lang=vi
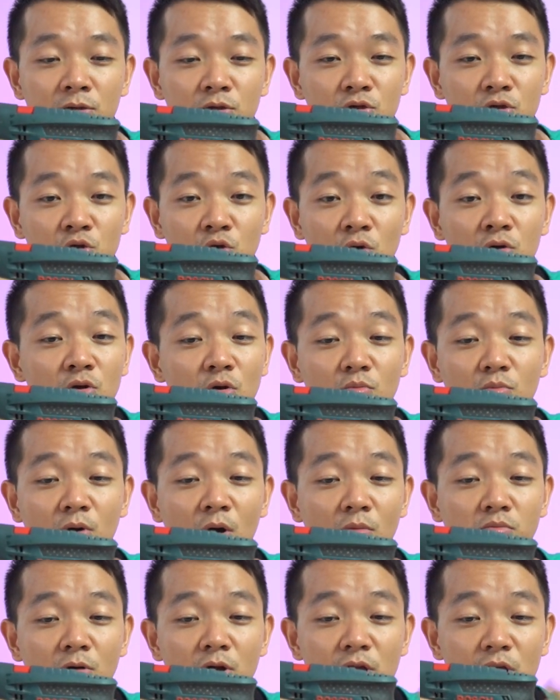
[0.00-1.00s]
Sử dụng
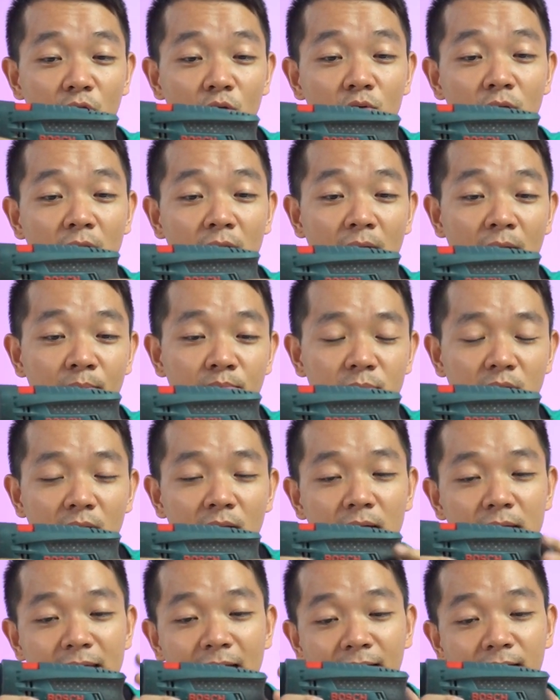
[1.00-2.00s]
không có nhiều nha anh em, chỉ
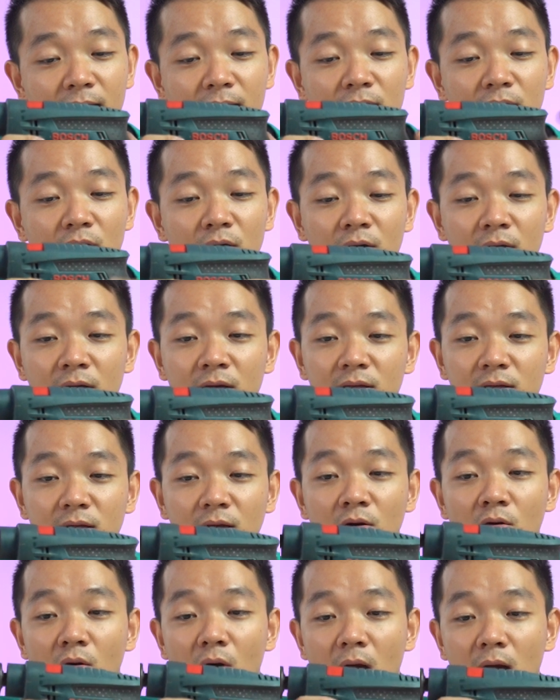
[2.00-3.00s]
là gia đình thôi,
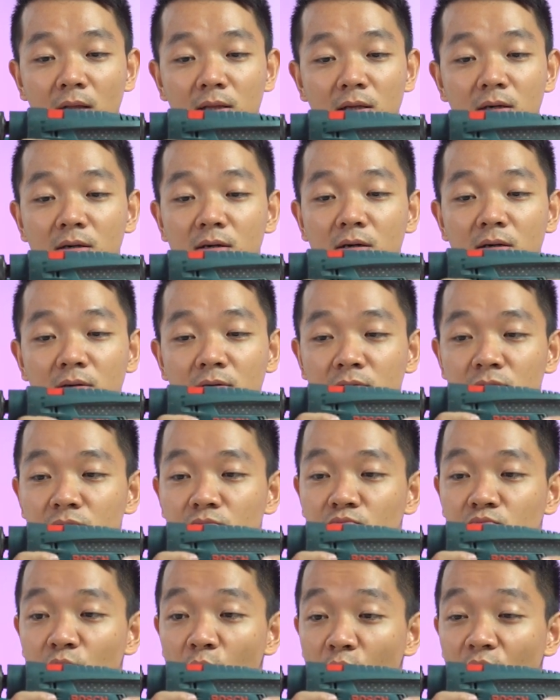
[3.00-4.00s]
chỉ khoan tường
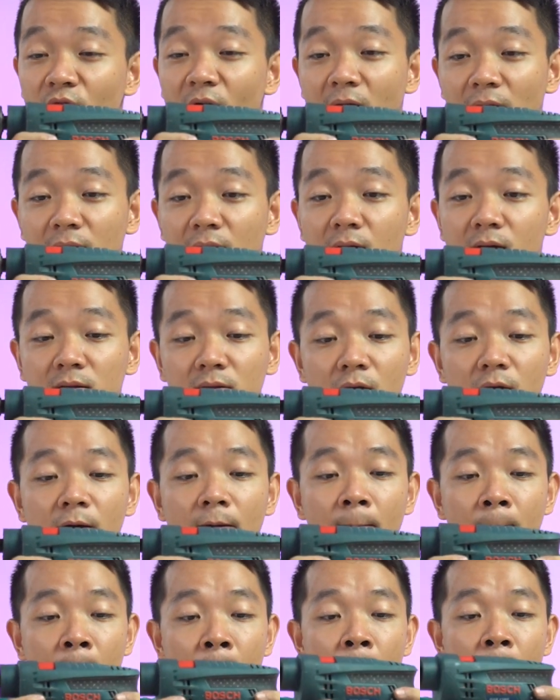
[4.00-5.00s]
một vài lần thôi.
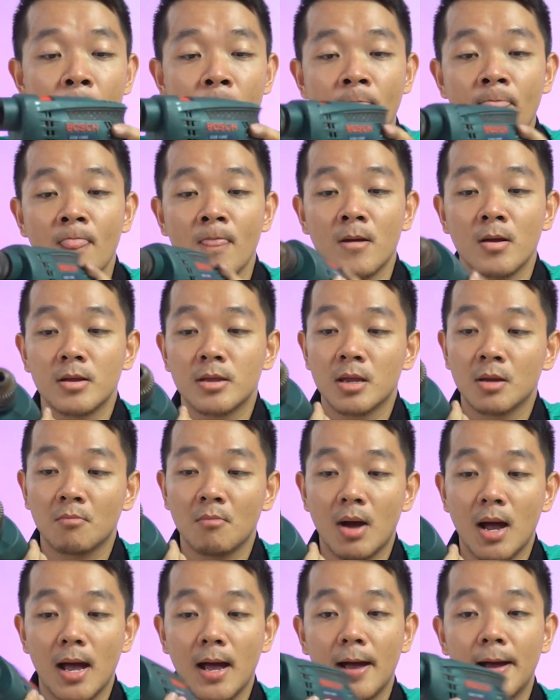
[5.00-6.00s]
Nhưng
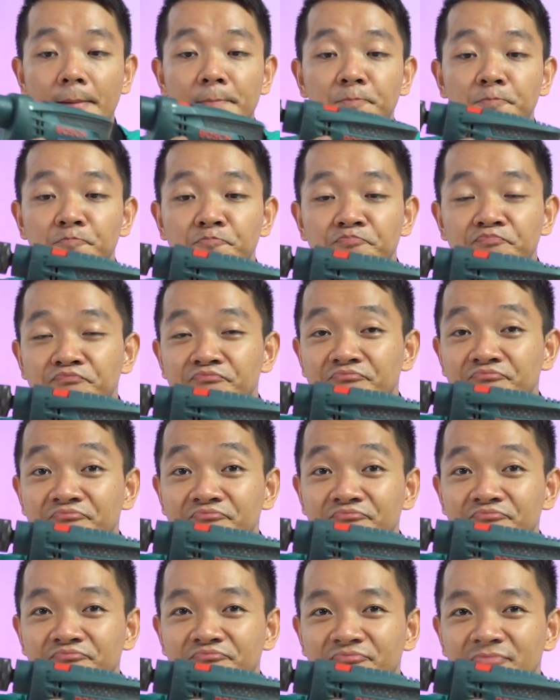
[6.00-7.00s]
mà
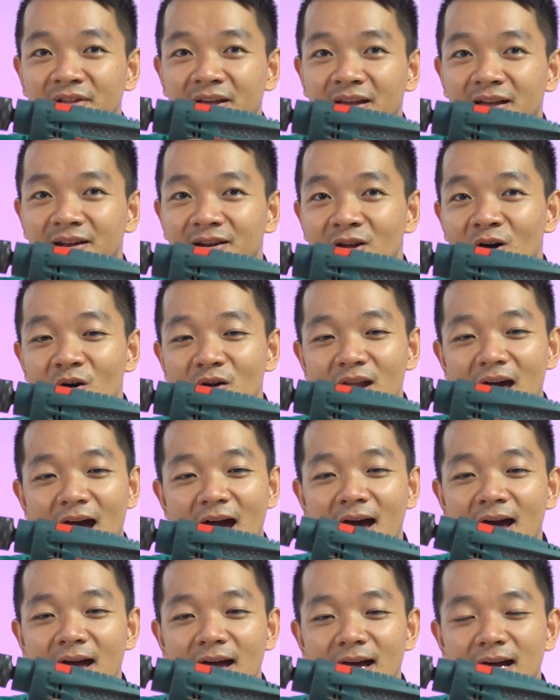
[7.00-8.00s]
nó
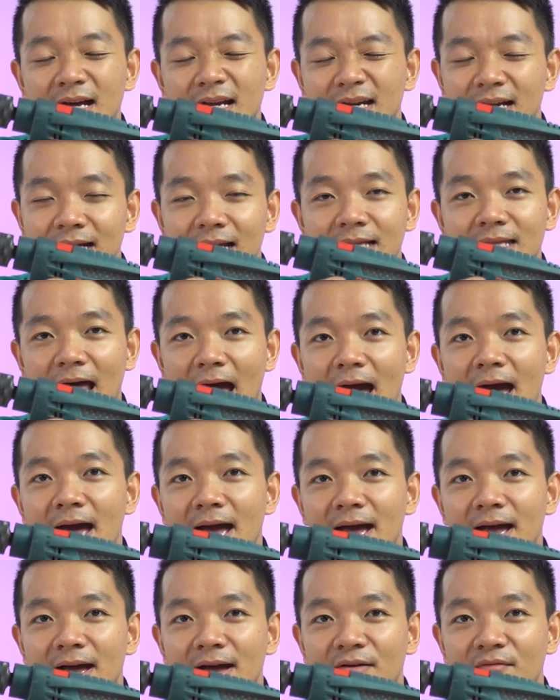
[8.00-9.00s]
đã rất là tả
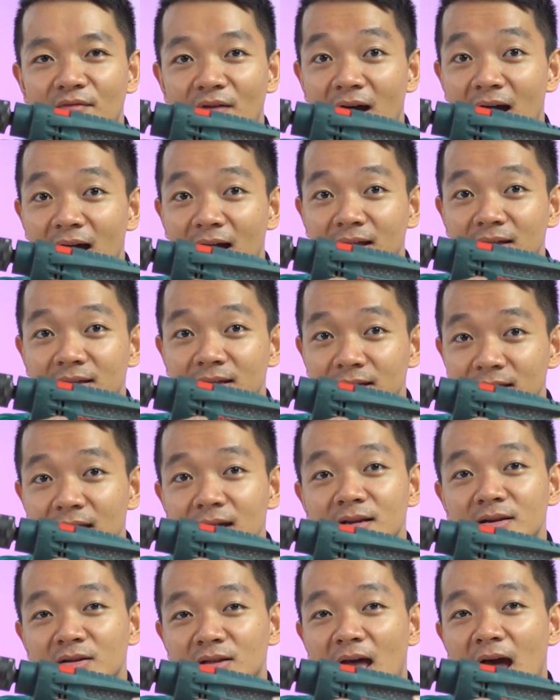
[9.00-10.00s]
và chi
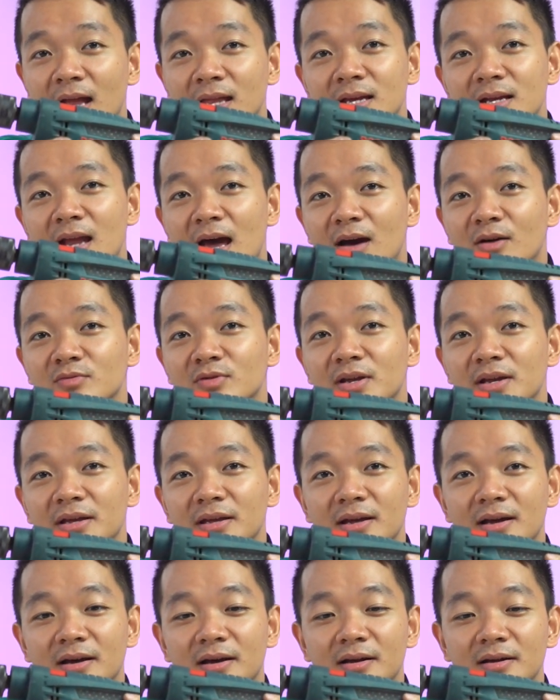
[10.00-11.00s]
tiết nó tả như thế nào
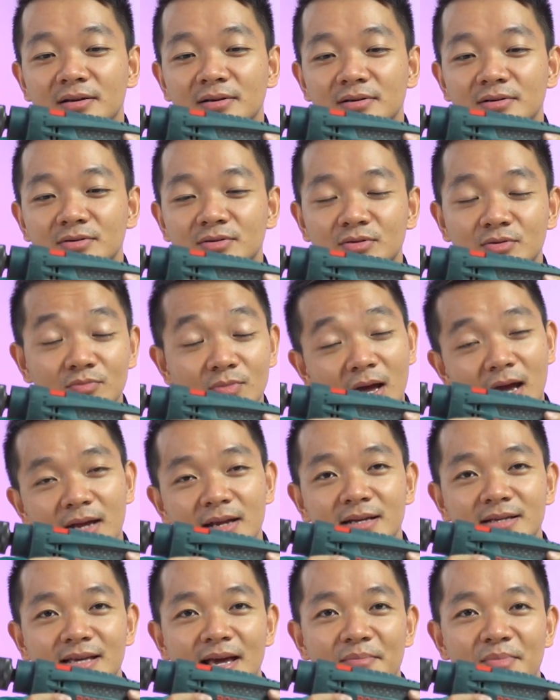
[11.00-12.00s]
thì à, chúng ta hãy
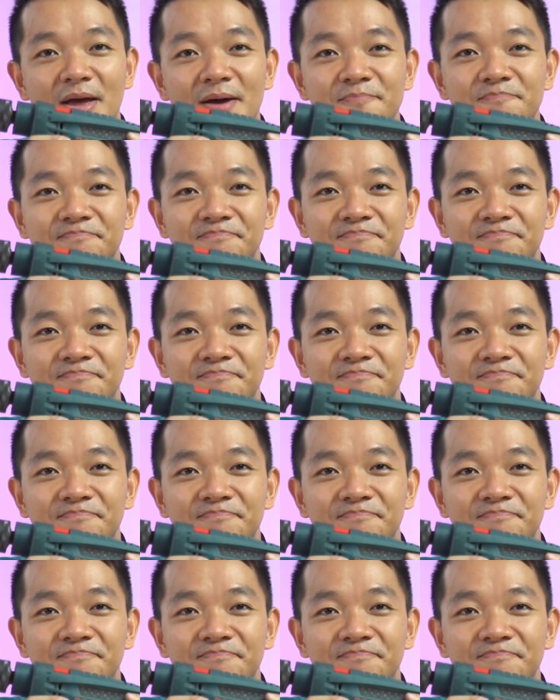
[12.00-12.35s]
đi xem nhé